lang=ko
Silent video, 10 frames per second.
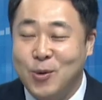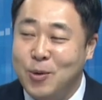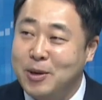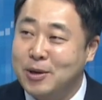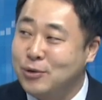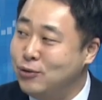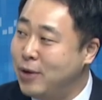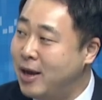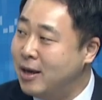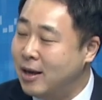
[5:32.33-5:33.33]
옆에 이제
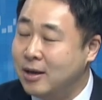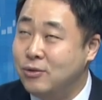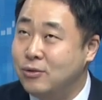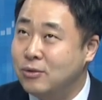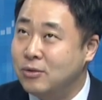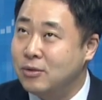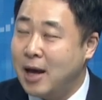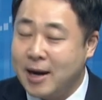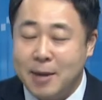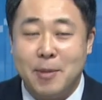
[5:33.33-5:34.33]
UA 유,
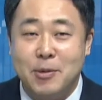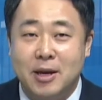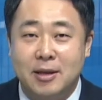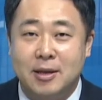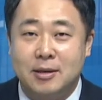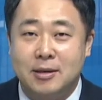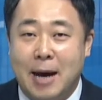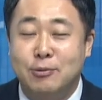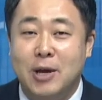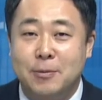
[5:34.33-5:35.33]
아랍에미레이트 의그
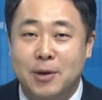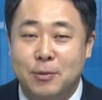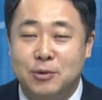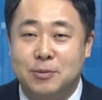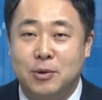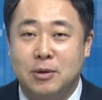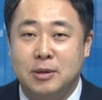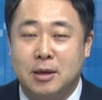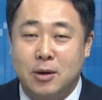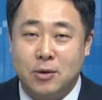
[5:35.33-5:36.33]
아부다비에 보시면
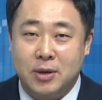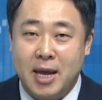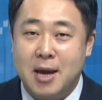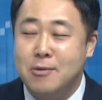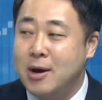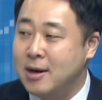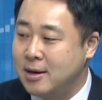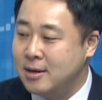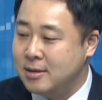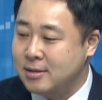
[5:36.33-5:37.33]
이제 거의
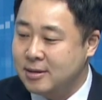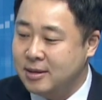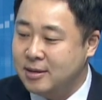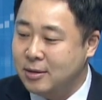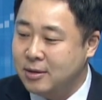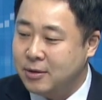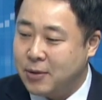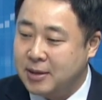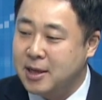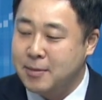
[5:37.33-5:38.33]
태양광 그 시설들이
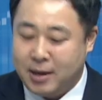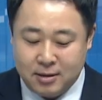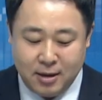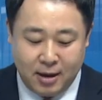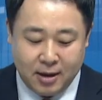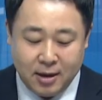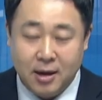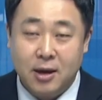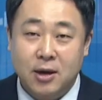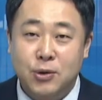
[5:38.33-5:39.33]
굉장히 많은데 네.
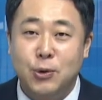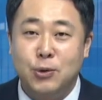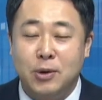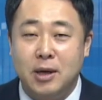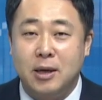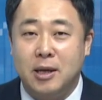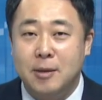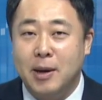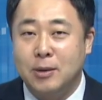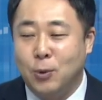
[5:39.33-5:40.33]
효율이
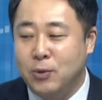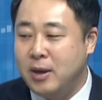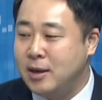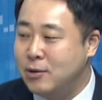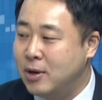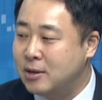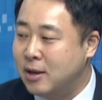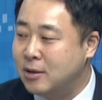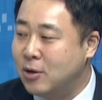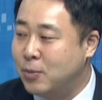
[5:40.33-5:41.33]
일반 온대기호에서
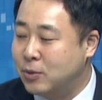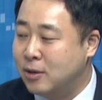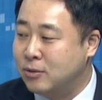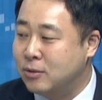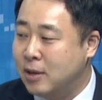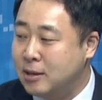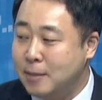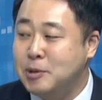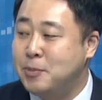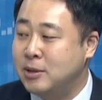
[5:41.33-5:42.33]
한 것보다도 한
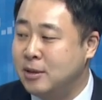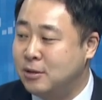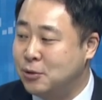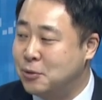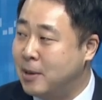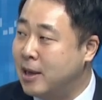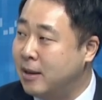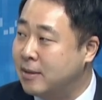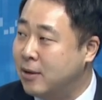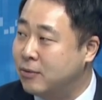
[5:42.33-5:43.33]
30% 정도밖에
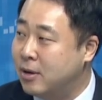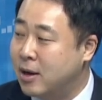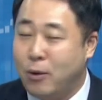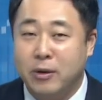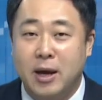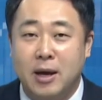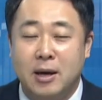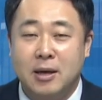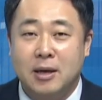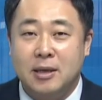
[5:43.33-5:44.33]
안 나온대. 요 그러니까 음. 워낙
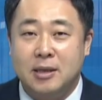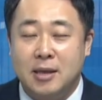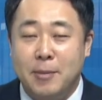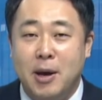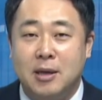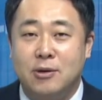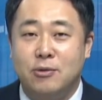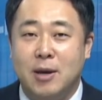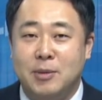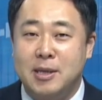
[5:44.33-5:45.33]
이 사막
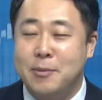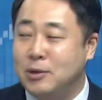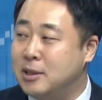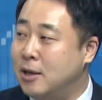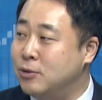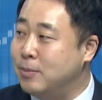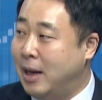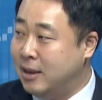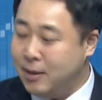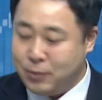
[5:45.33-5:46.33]
기후에 미세먼지가 좀
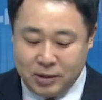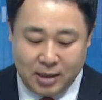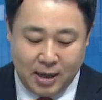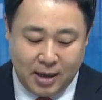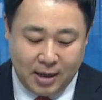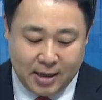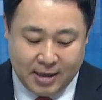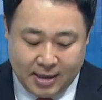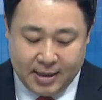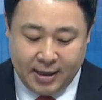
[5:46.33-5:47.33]
많다 보니까 그렇겠죠.